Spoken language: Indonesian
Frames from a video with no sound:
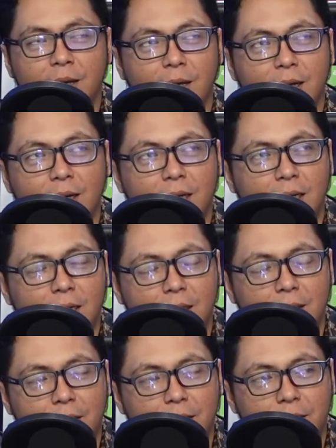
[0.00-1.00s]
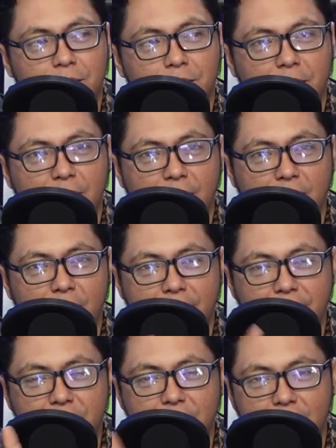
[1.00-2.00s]
uh, eh, VGA
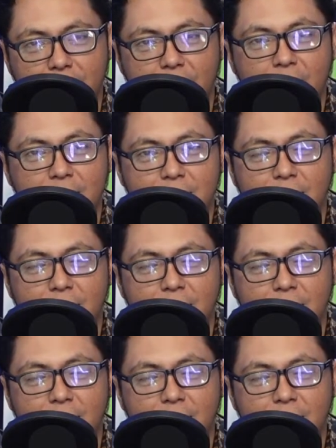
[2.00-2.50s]
eksternal